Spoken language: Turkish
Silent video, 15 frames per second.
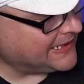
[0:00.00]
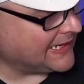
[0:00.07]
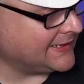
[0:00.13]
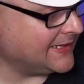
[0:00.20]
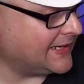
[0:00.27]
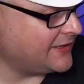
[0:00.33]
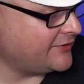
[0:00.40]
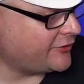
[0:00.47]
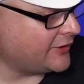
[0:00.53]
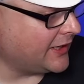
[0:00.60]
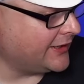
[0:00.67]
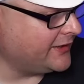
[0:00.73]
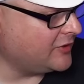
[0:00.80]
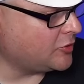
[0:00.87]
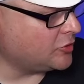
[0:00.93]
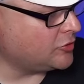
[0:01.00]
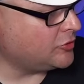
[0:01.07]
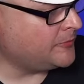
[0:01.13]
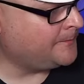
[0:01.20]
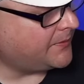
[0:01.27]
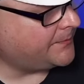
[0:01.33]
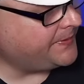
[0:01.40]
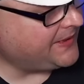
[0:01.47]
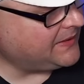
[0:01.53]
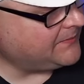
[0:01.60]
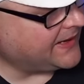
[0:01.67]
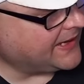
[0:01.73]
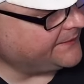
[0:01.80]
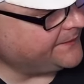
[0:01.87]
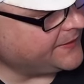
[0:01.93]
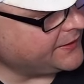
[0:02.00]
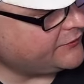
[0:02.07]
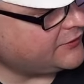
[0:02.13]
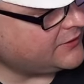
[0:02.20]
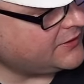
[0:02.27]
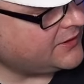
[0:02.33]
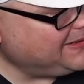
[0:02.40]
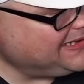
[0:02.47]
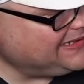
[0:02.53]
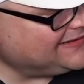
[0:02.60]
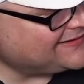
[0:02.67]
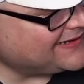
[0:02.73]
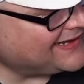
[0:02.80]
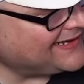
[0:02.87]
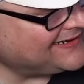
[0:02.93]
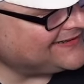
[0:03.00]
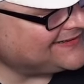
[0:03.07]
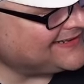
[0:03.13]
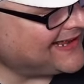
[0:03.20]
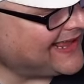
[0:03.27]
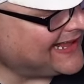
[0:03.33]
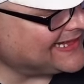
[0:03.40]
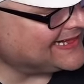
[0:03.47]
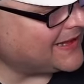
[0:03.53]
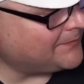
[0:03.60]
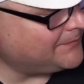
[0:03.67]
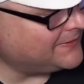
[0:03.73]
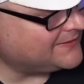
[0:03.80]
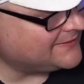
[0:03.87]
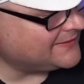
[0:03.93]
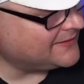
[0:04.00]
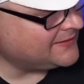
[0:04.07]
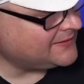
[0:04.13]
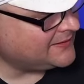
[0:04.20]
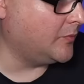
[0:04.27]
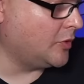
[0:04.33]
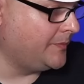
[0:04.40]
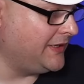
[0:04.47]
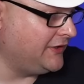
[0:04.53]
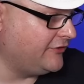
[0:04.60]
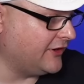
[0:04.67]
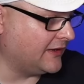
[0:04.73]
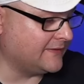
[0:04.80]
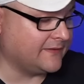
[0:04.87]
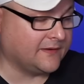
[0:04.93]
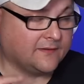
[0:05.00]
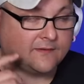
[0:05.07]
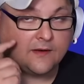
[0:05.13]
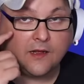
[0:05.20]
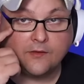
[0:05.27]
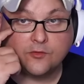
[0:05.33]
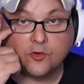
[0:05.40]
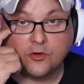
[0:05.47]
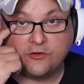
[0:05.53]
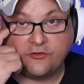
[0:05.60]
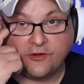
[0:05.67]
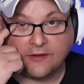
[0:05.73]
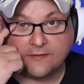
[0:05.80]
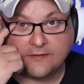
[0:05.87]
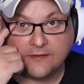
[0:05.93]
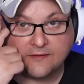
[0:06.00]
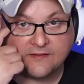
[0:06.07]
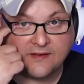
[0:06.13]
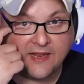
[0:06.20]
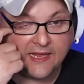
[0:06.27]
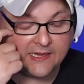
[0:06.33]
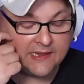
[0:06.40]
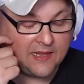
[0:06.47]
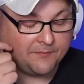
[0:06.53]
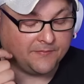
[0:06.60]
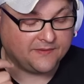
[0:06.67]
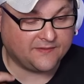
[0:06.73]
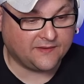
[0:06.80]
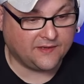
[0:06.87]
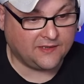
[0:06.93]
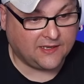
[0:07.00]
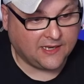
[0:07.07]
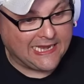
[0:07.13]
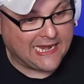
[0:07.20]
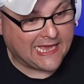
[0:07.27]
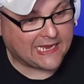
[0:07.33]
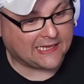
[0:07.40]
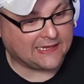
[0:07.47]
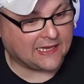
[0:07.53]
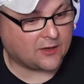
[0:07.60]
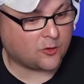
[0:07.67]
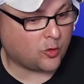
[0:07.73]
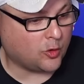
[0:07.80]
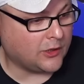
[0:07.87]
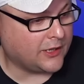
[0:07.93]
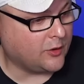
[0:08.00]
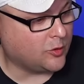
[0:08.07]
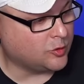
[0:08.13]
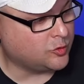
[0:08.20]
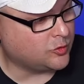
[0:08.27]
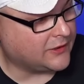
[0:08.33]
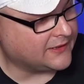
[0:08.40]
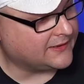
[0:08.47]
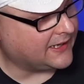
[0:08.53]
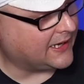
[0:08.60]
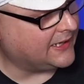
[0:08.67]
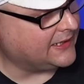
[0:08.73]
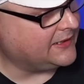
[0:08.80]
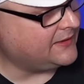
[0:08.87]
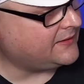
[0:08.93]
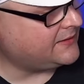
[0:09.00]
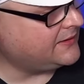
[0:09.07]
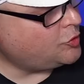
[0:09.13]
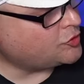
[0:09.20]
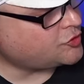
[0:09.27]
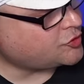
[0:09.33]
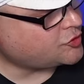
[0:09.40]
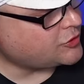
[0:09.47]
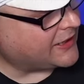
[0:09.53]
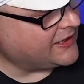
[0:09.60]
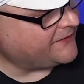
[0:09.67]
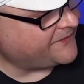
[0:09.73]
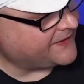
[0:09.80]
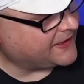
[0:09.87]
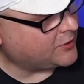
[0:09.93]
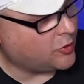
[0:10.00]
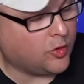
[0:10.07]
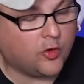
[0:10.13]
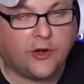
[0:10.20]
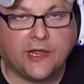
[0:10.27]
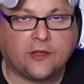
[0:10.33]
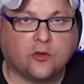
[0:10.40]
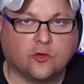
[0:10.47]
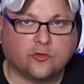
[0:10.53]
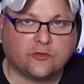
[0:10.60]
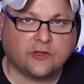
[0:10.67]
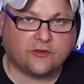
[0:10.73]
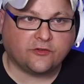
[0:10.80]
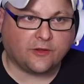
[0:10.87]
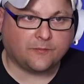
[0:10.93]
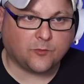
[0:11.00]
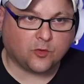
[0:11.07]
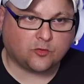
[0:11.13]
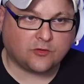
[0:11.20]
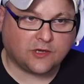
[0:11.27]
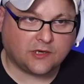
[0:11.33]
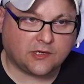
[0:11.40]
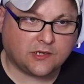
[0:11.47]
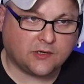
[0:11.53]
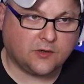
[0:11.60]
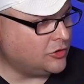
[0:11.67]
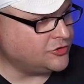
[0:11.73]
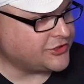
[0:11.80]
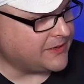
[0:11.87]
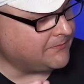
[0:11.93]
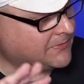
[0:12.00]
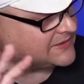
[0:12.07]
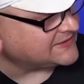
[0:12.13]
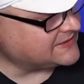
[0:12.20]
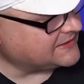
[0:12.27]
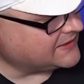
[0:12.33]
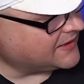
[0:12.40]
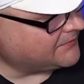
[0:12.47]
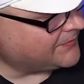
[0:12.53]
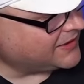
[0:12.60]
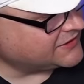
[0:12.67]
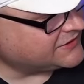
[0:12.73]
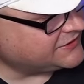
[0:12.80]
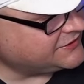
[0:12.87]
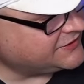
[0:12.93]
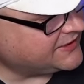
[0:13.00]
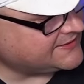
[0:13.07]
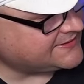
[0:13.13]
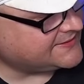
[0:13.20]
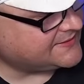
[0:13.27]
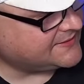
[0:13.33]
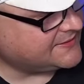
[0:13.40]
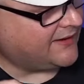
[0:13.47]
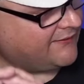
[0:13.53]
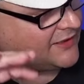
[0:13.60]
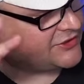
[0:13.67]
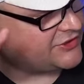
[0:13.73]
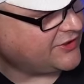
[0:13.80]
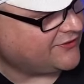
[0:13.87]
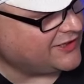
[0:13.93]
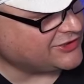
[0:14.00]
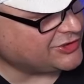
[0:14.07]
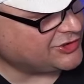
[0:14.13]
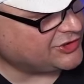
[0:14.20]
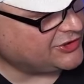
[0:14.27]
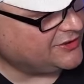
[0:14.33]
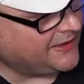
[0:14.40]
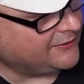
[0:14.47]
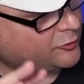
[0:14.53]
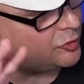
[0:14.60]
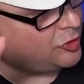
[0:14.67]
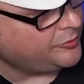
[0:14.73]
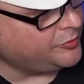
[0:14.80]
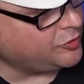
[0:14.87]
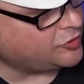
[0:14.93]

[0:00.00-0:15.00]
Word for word: bilenler için ayrı konu ama bilmeyenler için bilgisayarınızın hacklenmesinin, mobil cihazlarınızın, Android cihazlarınızın hacklenmesinin ne kadar kolay olduğuna dair 3 tane falan örnek göstereceğim dostlar. Önce en basitinden başlayacağız. Yavaş yavaş mevzuyu